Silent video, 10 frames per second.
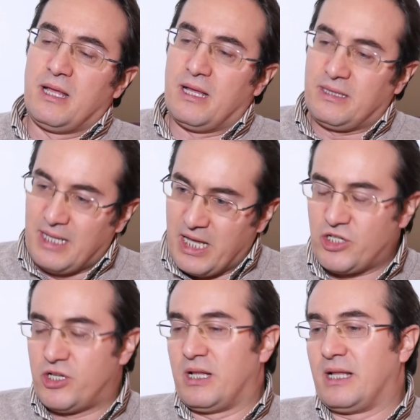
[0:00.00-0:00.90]
di
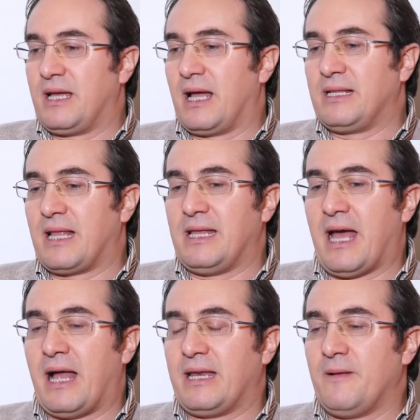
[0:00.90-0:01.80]
legge i radicali
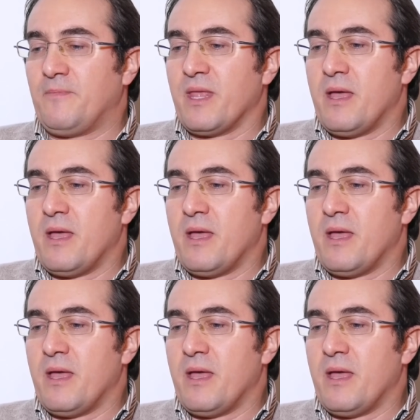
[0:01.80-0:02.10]
italiani